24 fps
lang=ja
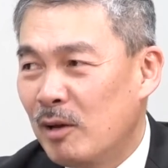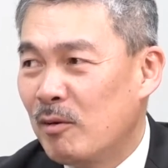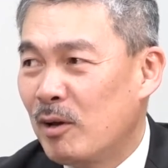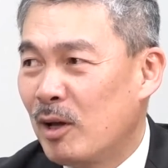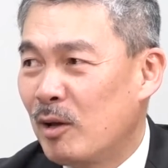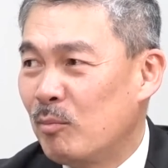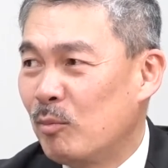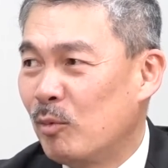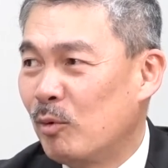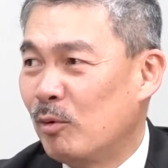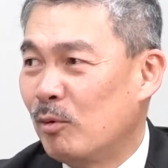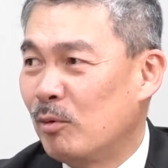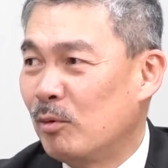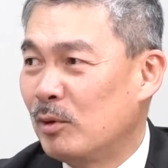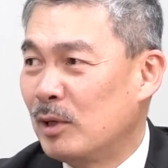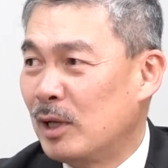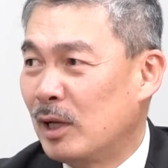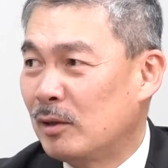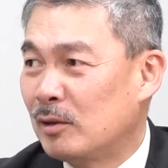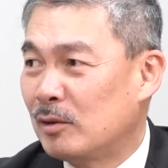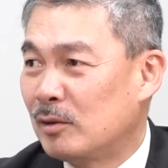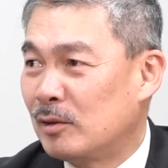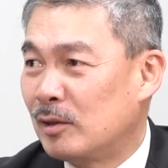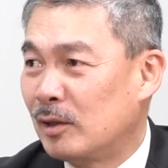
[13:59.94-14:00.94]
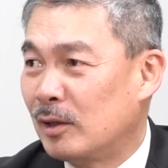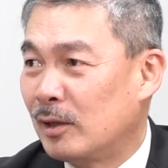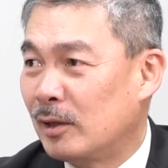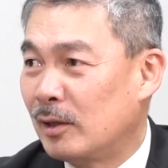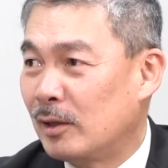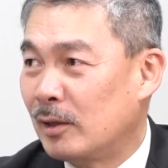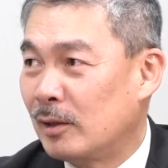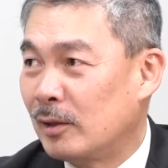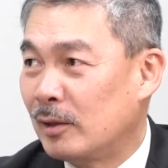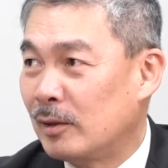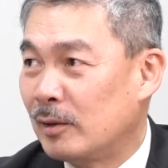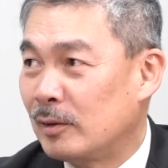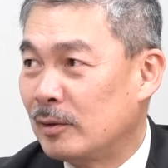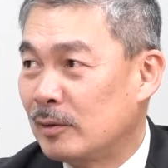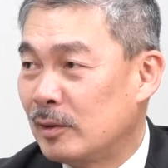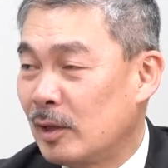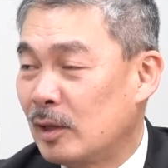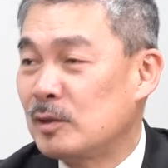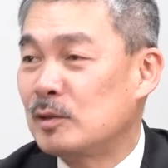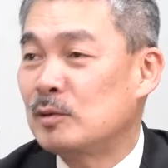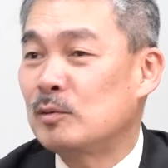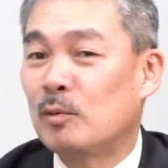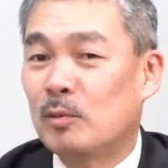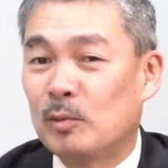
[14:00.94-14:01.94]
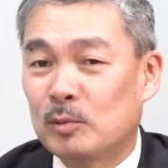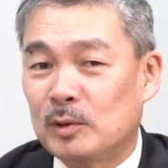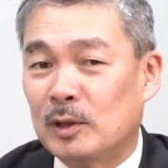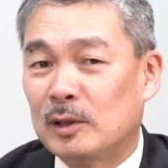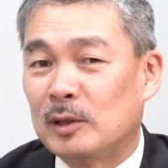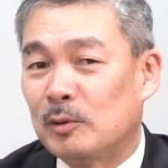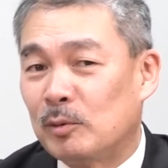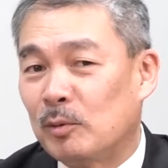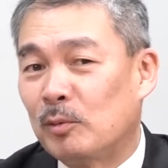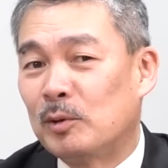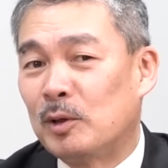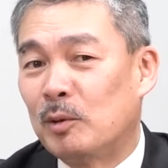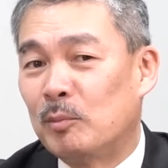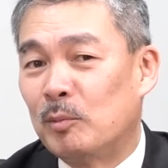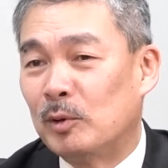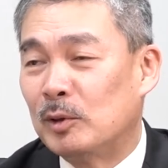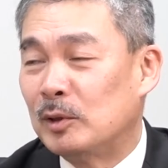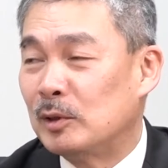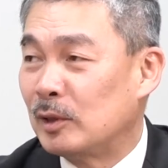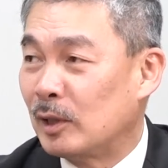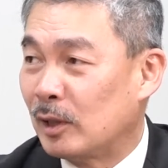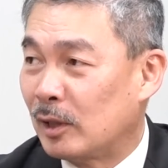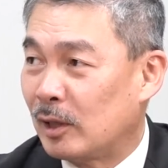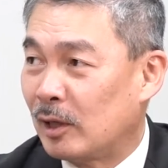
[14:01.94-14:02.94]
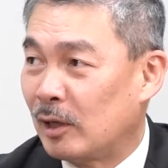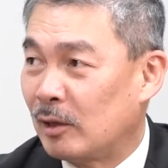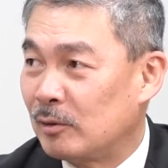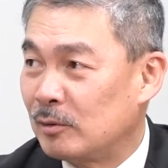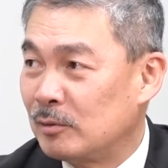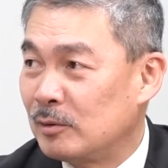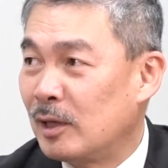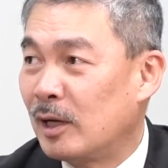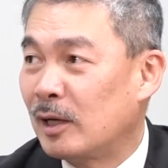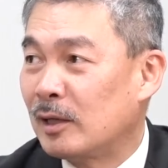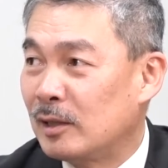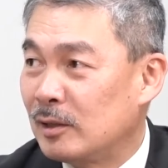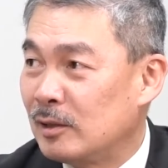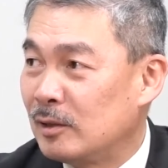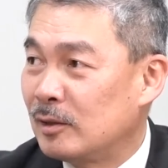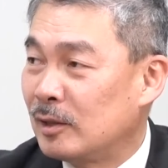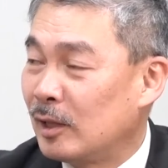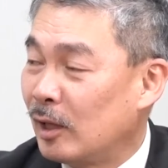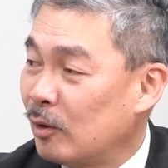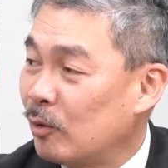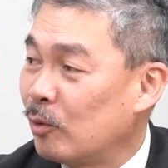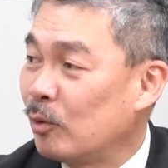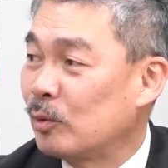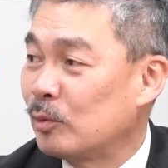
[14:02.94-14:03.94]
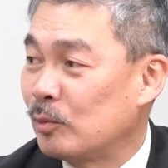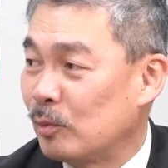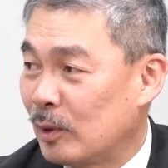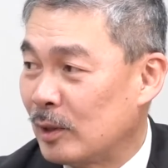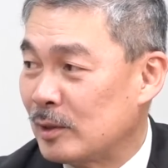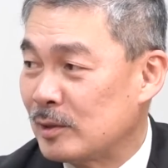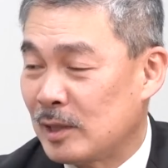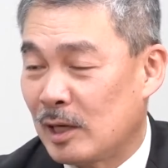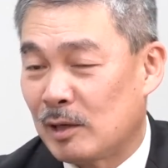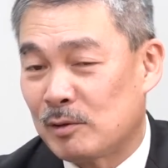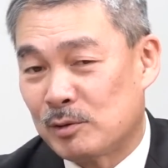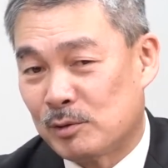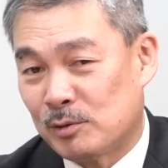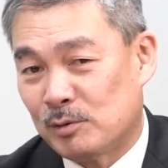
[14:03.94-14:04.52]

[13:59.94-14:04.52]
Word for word: はもうだって他人のことなんてどうでもいいんだから、裏切ったろうとか搾